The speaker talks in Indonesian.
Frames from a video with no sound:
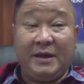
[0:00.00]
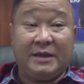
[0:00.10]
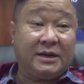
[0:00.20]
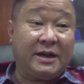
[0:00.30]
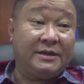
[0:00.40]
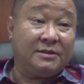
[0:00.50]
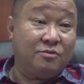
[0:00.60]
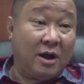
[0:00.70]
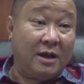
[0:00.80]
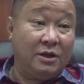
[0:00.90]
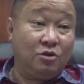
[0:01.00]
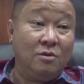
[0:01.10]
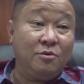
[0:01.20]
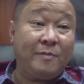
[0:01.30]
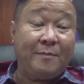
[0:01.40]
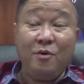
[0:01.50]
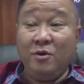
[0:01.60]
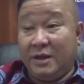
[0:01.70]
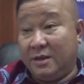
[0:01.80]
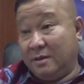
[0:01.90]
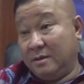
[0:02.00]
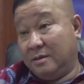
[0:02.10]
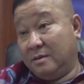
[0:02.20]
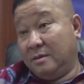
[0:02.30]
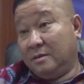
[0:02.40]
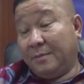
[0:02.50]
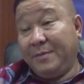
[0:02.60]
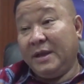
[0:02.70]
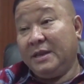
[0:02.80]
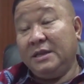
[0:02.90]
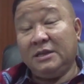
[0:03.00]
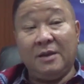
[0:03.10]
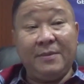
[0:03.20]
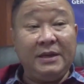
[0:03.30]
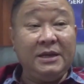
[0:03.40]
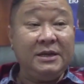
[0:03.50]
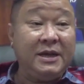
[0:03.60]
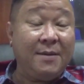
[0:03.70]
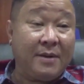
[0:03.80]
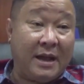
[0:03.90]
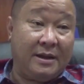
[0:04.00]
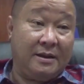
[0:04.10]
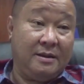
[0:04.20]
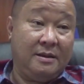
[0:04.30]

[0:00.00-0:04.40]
Kenaikan tarif parkir ini justru dikhawatirkan dapat menimbulkan masalah